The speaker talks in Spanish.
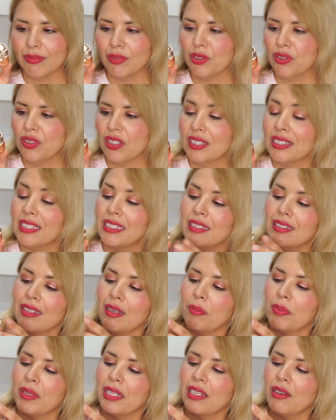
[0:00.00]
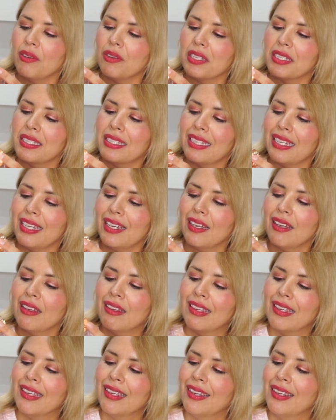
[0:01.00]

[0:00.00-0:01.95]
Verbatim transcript: no sé si es tapita o que sea,